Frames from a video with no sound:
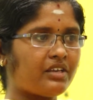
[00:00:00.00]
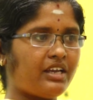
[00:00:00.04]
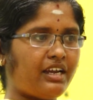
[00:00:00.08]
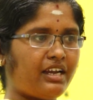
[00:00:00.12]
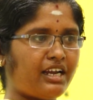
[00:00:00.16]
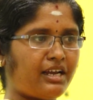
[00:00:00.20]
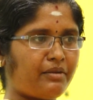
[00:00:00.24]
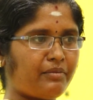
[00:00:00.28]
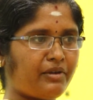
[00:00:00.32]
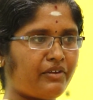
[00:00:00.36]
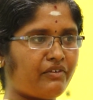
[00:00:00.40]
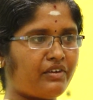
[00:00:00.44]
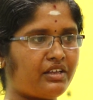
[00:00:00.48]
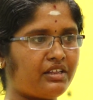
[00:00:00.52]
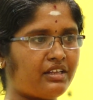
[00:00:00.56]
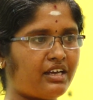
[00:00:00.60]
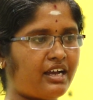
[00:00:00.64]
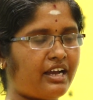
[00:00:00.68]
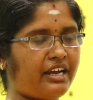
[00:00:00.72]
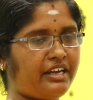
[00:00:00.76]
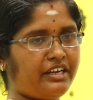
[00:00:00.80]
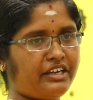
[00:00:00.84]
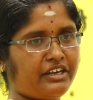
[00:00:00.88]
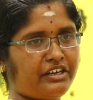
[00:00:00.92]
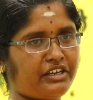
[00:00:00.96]
எல்லாமே வந்து
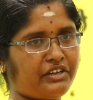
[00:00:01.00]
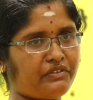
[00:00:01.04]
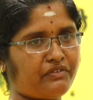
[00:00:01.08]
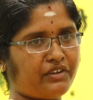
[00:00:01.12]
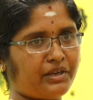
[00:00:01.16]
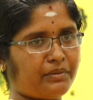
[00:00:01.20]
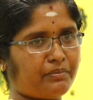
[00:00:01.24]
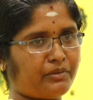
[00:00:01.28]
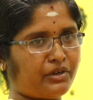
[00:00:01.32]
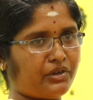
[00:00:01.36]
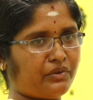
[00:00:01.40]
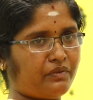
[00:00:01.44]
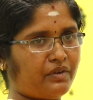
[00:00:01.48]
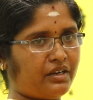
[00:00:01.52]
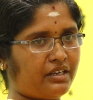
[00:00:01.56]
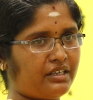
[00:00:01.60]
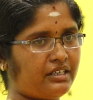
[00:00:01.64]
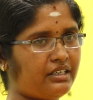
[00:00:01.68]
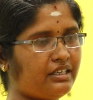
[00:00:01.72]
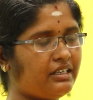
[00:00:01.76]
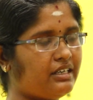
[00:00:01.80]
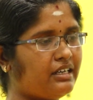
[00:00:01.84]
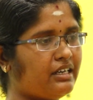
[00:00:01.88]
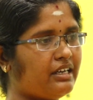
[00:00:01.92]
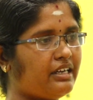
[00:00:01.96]
ஐடென்டிஃபை பண்ணுவார்
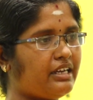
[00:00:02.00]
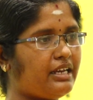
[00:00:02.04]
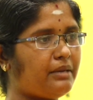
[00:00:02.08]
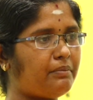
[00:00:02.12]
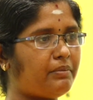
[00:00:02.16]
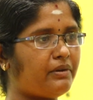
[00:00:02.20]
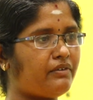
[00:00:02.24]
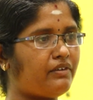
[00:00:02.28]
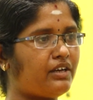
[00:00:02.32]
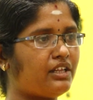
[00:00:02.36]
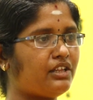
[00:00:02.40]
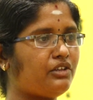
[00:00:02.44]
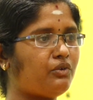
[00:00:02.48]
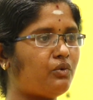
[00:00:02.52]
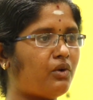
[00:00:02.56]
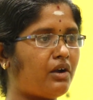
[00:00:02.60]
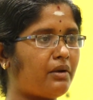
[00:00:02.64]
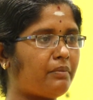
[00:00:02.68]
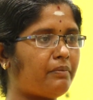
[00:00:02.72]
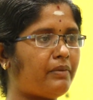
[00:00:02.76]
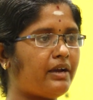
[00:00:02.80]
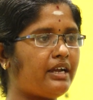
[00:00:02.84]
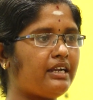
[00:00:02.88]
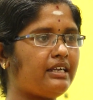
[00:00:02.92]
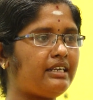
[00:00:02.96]
இப்போ வந்து ஒன்
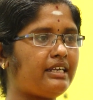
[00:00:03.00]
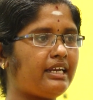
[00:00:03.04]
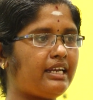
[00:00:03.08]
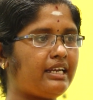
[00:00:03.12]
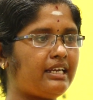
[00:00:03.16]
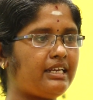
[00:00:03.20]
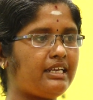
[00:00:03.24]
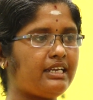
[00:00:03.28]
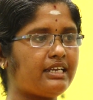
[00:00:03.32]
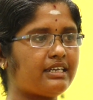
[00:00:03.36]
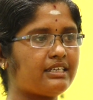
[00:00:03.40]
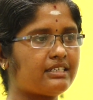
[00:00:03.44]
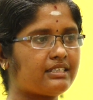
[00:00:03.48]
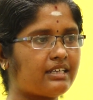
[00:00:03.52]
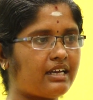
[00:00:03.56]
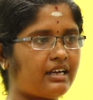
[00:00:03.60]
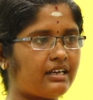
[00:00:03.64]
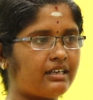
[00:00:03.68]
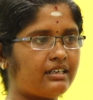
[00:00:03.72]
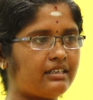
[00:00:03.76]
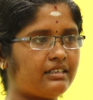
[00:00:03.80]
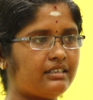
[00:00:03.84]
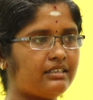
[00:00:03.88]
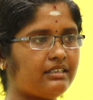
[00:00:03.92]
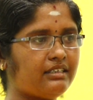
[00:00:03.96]
பாயிண்ட் டென் இயர்ஸ்
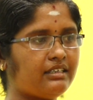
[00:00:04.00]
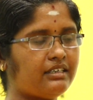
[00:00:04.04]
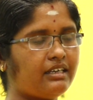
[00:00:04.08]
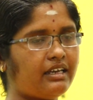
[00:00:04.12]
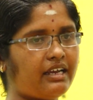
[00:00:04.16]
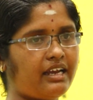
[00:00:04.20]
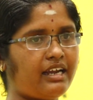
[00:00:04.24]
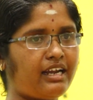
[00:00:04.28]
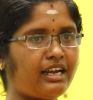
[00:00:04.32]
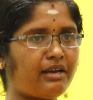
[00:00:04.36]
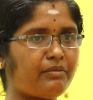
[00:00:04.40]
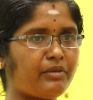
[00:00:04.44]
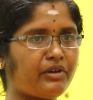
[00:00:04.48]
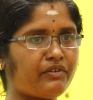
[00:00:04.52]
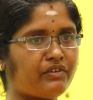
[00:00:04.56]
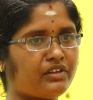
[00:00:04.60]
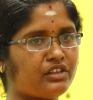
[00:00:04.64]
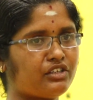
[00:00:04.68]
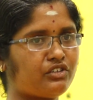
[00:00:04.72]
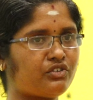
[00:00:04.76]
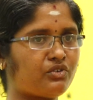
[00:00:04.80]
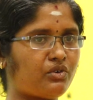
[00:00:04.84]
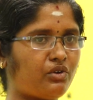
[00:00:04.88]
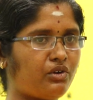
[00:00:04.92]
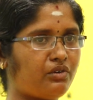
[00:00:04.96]
ஆகுது எல்லாமே
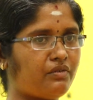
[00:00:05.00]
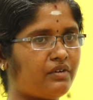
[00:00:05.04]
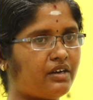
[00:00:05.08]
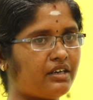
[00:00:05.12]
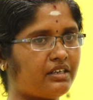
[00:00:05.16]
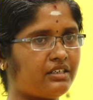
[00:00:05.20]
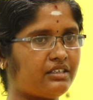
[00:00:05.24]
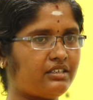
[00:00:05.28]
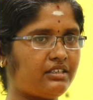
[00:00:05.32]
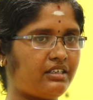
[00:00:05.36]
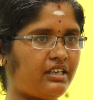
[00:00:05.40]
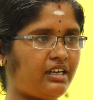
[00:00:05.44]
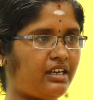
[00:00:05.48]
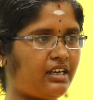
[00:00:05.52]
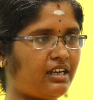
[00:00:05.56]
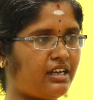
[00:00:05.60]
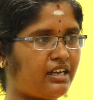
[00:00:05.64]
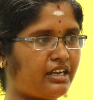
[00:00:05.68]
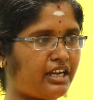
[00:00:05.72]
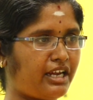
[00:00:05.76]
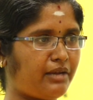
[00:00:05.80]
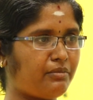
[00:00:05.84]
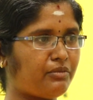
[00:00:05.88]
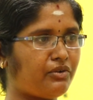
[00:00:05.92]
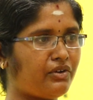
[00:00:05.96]
வந்து சொல்லுவார் எல்லா
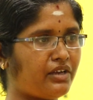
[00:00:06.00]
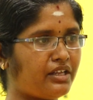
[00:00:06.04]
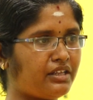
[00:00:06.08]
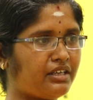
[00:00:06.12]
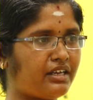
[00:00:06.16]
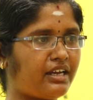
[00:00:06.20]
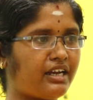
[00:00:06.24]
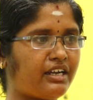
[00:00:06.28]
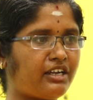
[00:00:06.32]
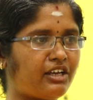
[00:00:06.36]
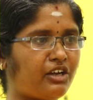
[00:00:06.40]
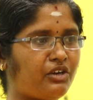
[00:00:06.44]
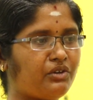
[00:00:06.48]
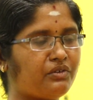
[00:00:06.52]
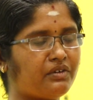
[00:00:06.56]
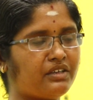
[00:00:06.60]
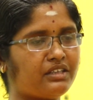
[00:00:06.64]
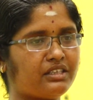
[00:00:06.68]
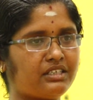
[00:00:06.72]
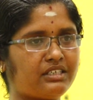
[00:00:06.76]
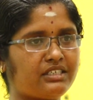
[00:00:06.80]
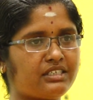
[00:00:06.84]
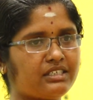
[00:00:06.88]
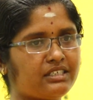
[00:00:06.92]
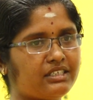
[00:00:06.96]
நேமும் எது கேட்டாலும்
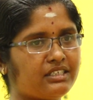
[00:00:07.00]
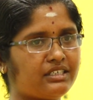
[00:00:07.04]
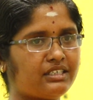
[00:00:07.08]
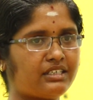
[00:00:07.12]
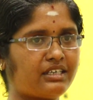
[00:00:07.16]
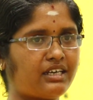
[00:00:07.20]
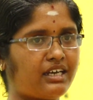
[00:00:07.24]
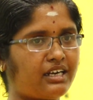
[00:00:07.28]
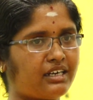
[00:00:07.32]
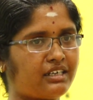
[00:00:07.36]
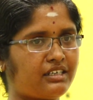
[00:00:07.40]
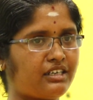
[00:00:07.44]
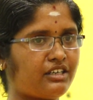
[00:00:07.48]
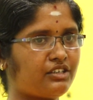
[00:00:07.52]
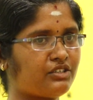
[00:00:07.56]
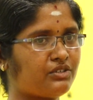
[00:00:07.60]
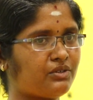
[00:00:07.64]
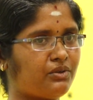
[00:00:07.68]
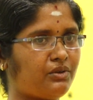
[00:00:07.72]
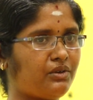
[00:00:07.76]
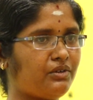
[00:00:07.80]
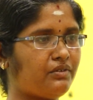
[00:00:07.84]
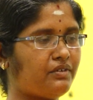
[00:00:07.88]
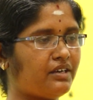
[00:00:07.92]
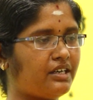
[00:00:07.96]
வந்துட்டு கரெக்டாக
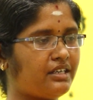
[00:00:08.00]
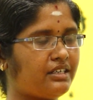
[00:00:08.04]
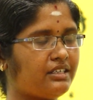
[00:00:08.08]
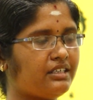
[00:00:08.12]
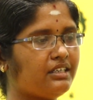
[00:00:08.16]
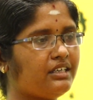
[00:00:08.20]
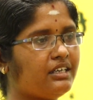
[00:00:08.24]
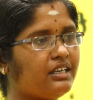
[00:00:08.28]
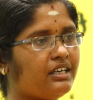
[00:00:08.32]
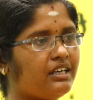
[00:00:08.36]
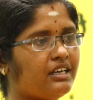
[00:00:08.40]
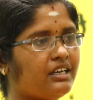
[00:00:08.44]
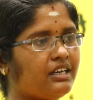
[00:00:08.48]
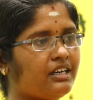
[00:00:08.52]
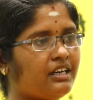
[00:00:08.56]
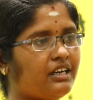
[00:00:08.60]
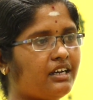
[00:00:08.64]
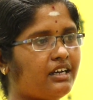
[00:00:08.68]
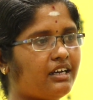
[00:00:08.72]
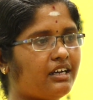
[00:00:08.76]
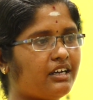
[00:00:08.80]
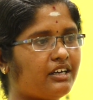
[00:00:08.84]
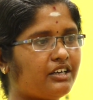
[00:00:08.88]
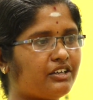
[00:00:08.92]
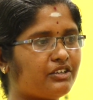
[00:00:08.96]
சொல்லுவார்
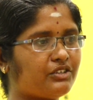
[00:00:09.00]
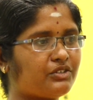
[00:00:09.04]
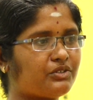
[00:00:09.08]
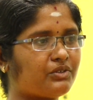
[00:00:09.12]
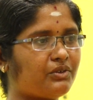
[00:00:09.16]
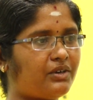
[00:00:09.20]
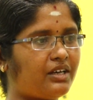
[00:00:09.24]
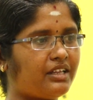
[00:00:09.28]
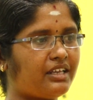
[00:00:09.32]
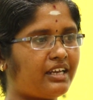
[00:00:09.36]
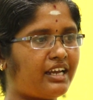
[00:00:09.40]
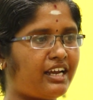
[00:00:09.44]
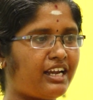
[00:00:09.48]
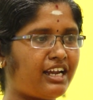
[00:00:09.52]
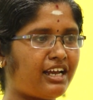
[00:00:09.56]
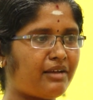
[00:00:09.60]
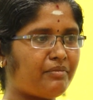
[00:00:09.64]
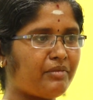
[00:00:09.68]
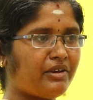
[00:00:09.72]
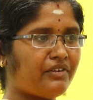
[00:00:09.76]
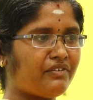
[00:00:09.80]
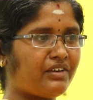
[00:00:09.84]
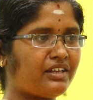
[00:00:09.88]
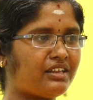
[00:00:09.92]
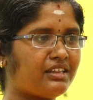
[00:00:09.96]
ஸோ
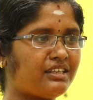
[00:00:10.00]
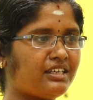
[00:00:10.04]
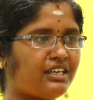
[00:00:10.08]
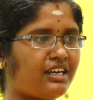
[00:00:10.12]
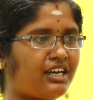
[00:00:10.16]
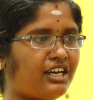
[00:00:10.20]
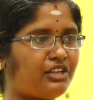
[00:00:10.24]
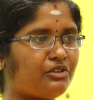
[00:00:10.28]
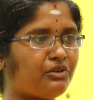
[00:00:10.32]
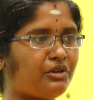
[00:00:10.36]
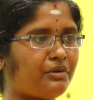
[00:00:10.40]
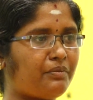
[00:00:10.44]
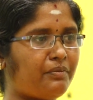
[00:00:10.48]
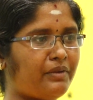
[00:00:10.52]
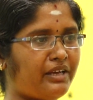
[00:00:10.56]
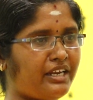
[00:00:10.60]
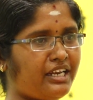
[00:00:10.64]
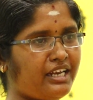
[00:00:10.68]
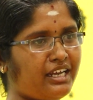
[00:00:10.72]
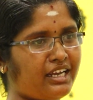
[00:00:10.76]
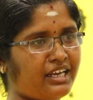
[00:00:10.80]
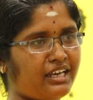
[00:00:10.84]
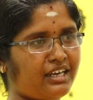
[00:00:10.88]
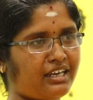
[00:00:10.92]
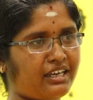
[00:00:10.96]
அதுக்கெல்லாமே வந்து அது ஒரு
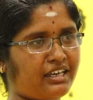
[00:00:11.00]
பெரிய